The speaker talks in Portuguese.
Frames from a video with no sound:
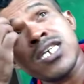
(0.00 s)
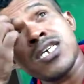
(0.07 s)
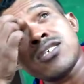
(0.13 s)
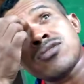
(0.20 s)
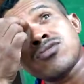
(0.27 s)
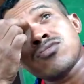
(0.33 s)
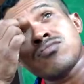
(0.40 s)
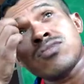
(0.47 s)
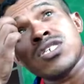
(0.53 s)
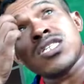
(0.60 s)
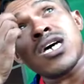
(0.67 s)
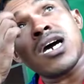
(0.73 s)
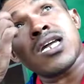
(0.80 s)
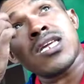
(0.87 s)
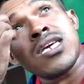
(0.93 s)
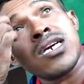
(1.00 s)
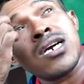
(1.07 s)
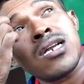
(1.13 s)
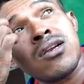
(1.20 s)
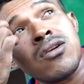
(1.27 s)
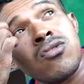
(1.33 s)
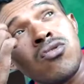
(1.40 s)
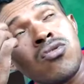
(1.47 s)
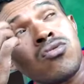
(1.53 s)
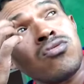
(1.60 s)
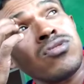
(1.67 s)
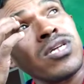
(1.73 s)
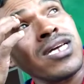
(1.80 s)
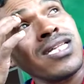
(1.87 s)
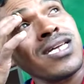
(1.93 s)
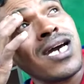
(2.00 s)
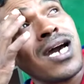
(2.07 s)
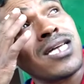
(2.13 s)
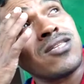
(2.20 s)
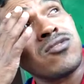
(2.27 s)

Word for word: isso não me daria lucro nem nada,